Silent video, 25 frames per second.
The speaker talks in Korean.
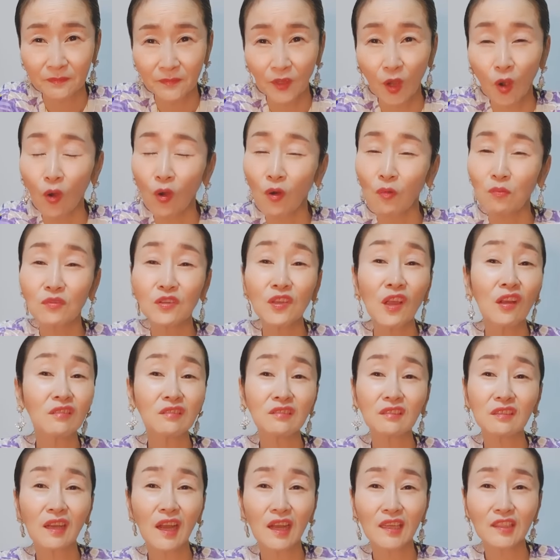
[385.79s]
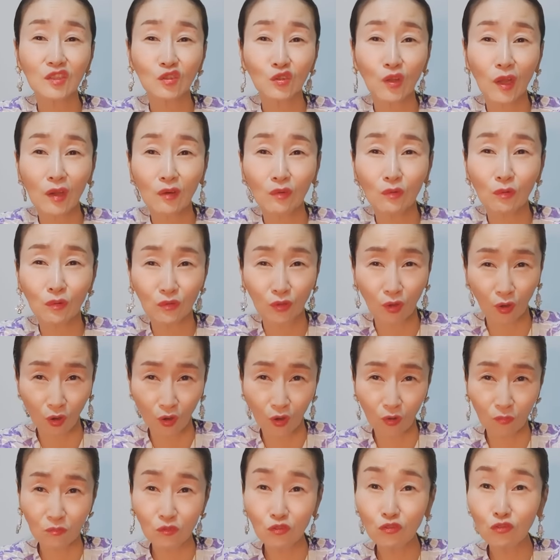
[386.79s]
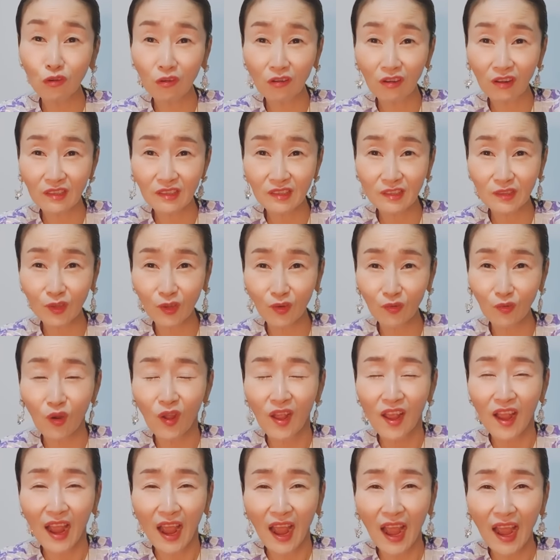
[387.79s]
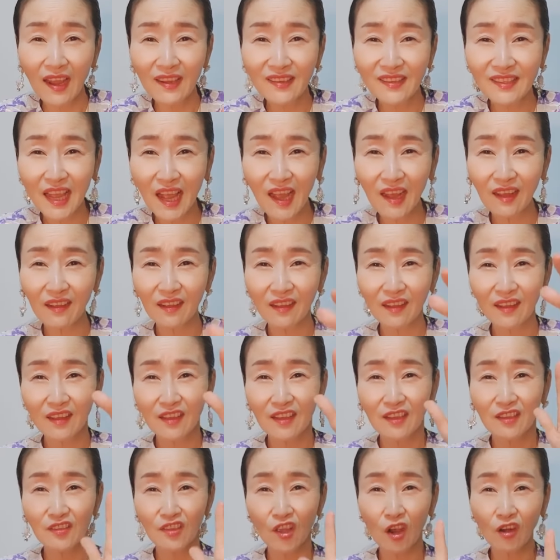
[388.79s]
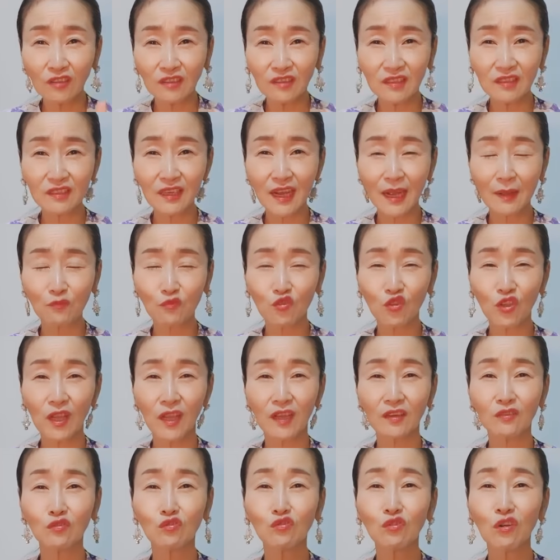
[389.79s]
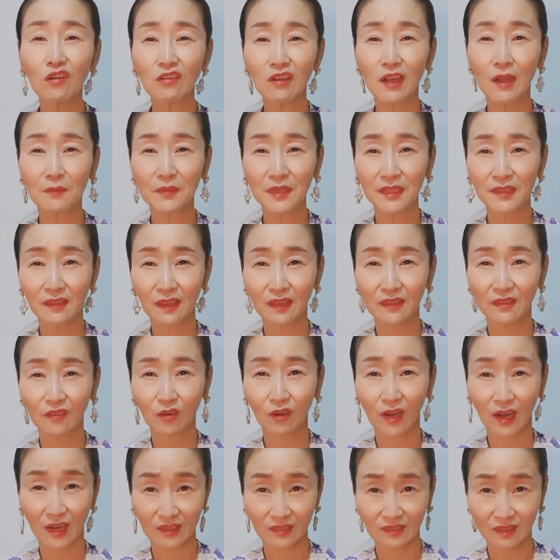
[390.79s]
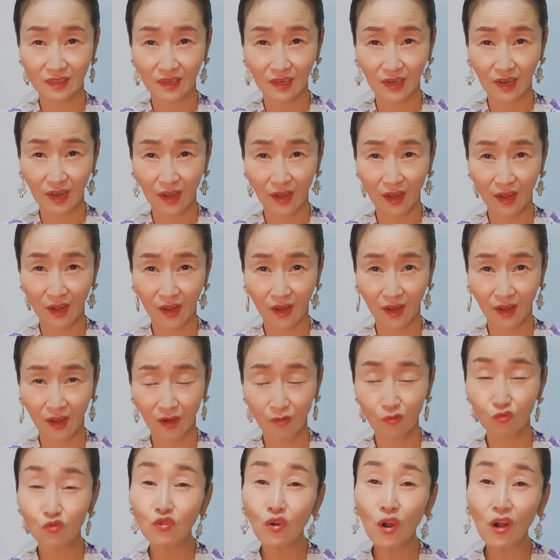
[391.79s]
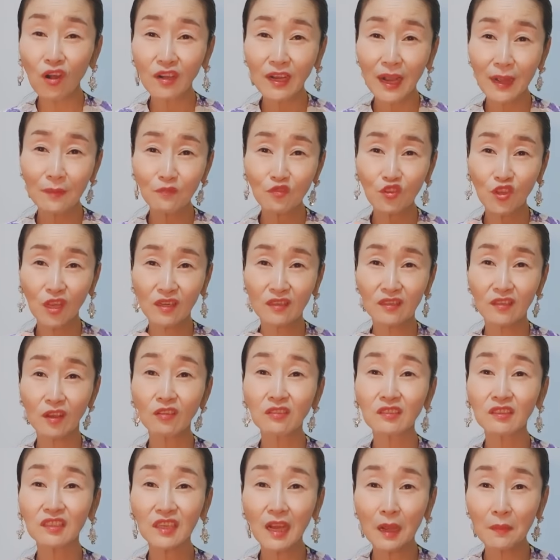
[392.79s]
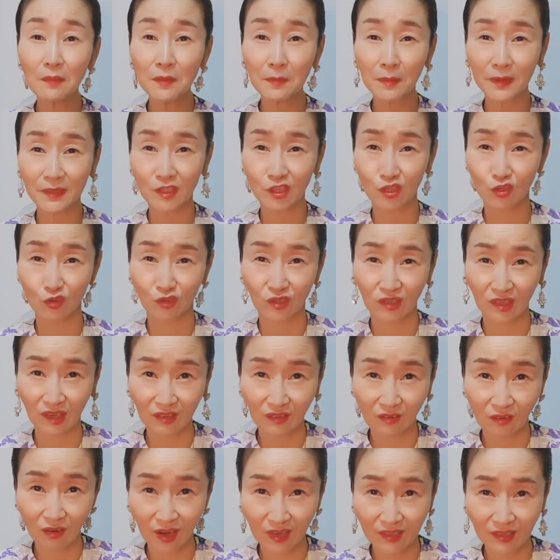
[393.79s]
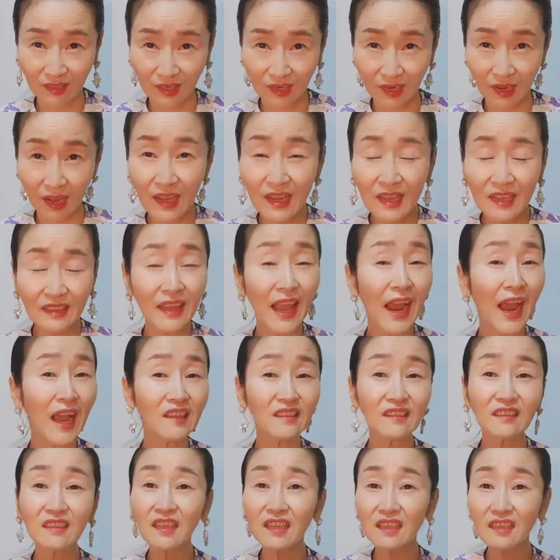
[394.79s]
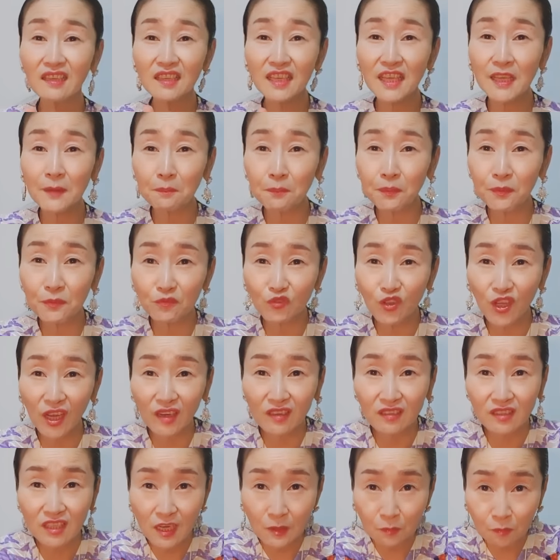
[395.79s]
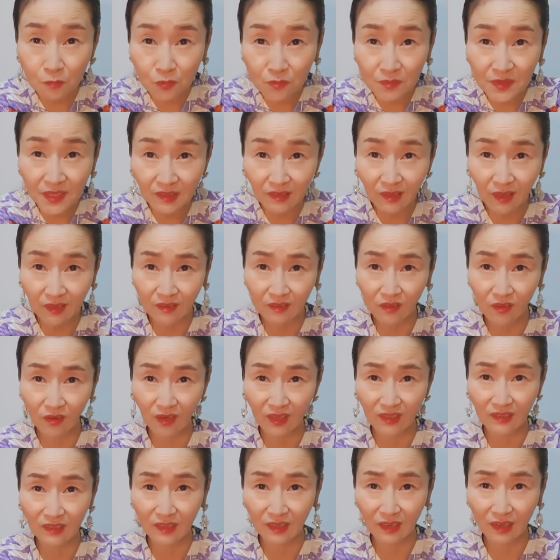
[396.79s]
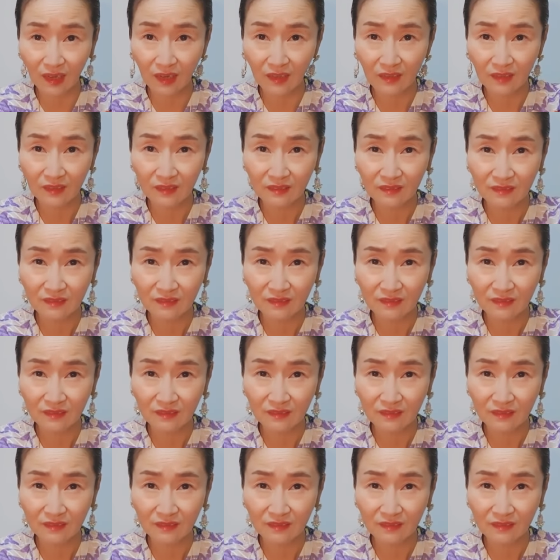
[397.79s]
너무 열등하지도 않고 너무 우울하지도 않고 항상 열등감 뒤에는 우월감이 있다는 걸 알으니까 우월감 뒤에는 열등감이 받치고 있다는 걸 아니까 내가 느끼는 기쁨 뒤에는 슬픔이 있다는 걸 아니까